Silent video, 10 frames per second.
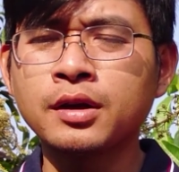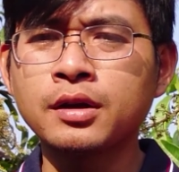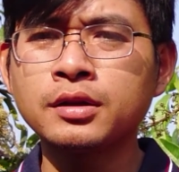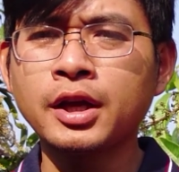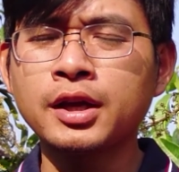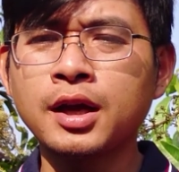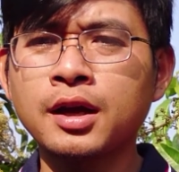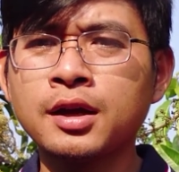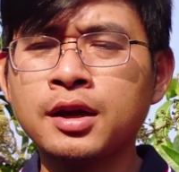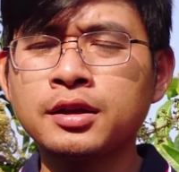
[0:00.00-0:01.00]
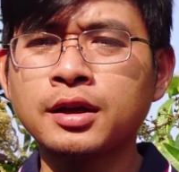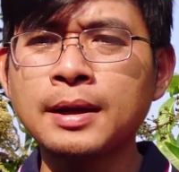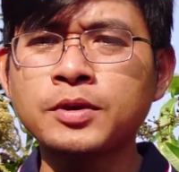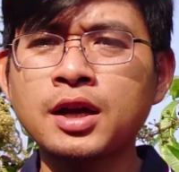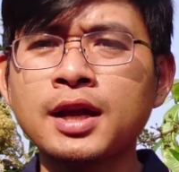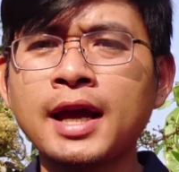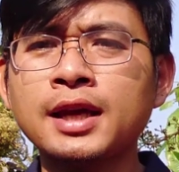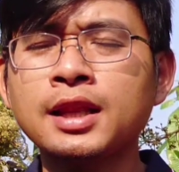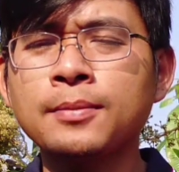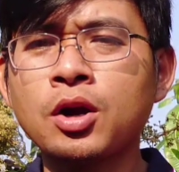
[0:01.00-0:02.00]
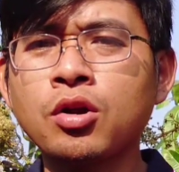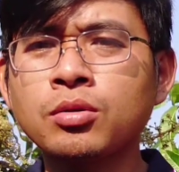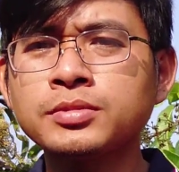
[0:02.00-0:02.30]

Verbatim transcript: Đó, thì à, những năm trở ra đây thì bà con